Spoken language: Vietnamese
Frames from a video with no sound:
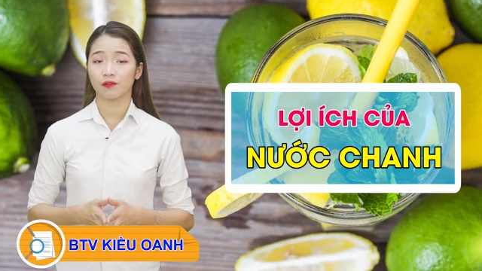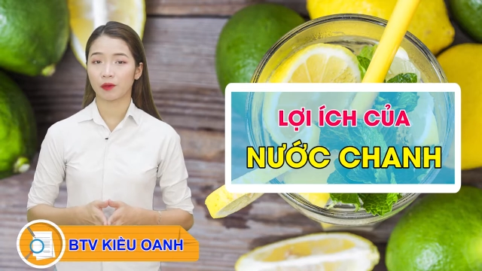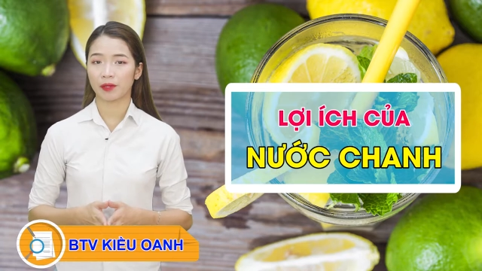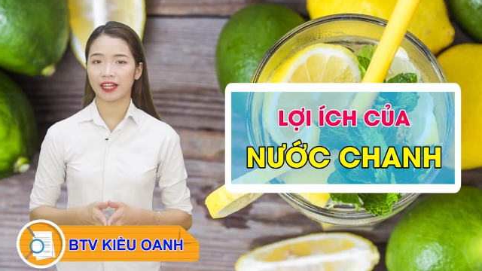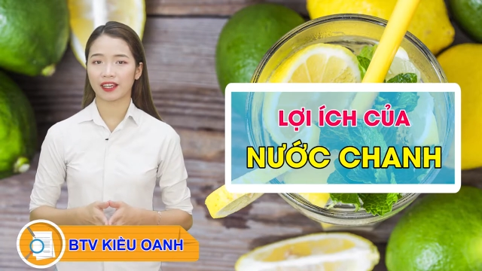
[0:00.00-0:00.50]

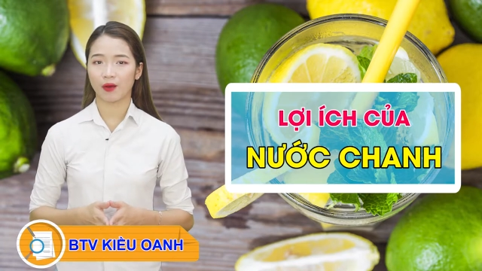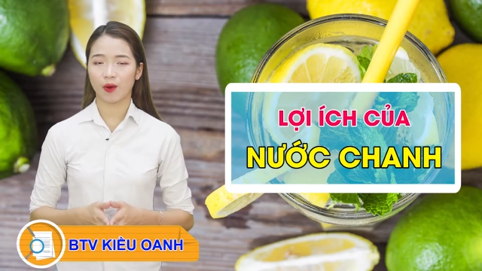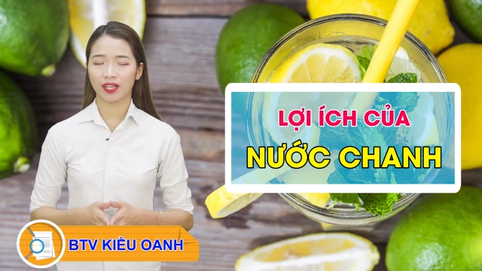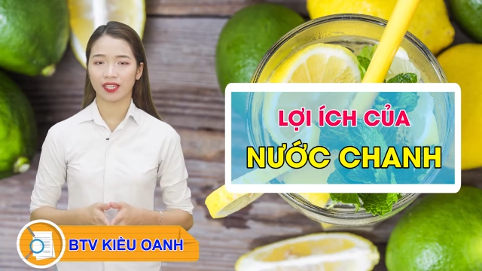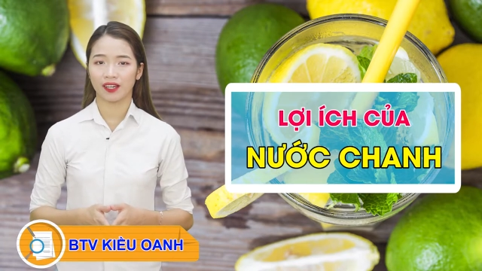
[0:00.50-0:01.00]
Và mình là
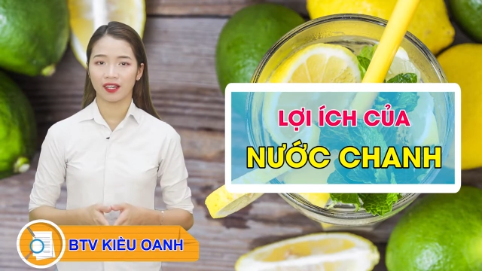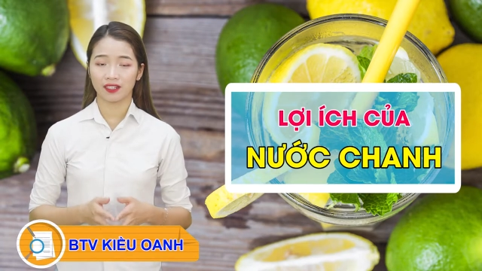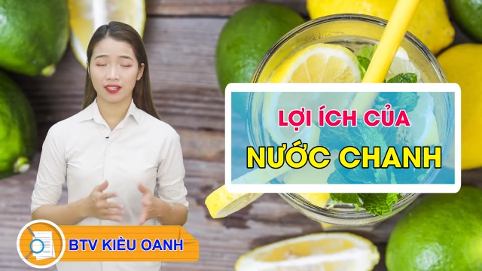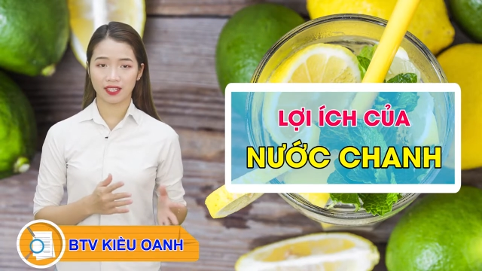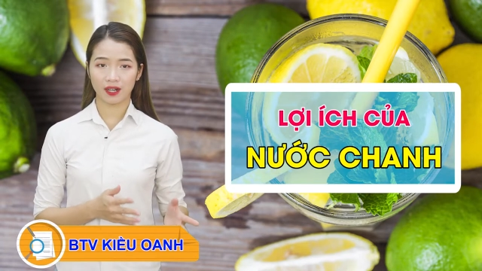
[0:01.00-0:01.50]
Kiều Anh,
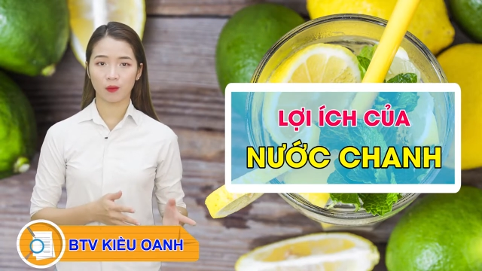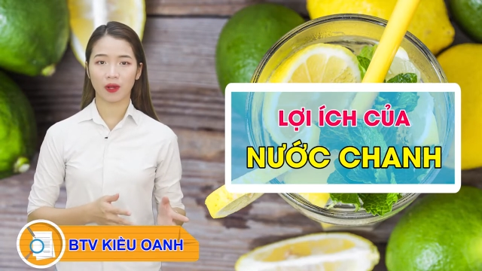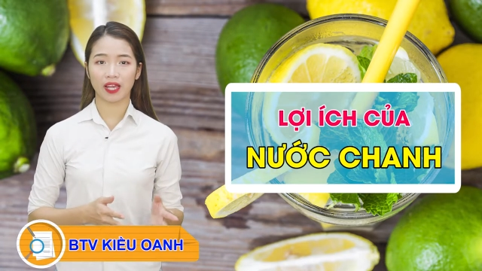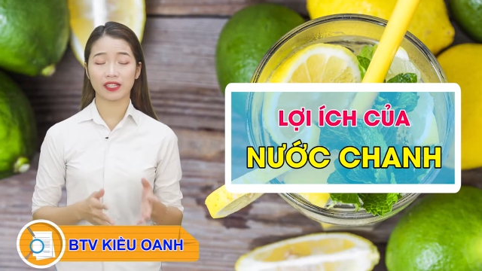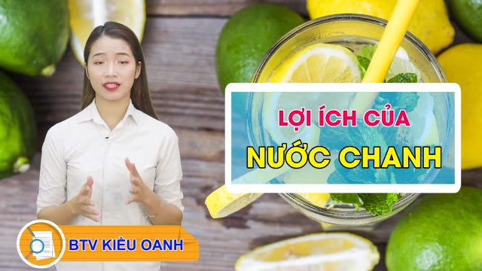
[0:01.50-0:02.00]
người sẽ
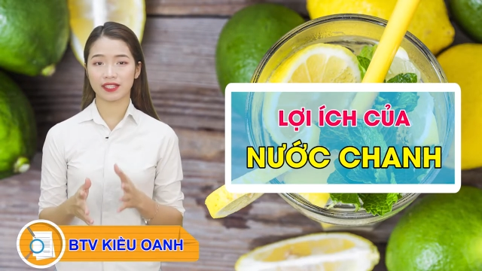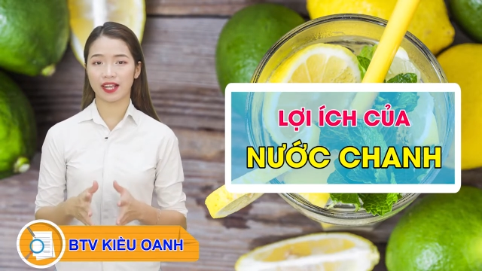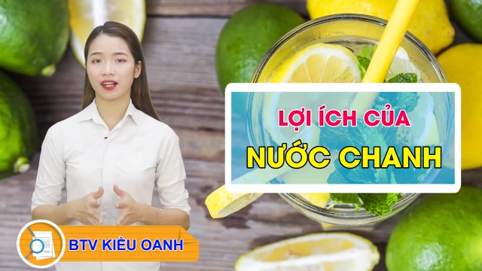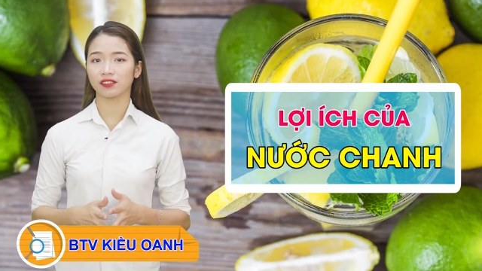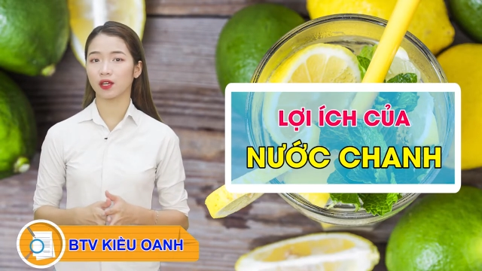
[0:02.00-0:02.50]
đồng hành chia sẻ các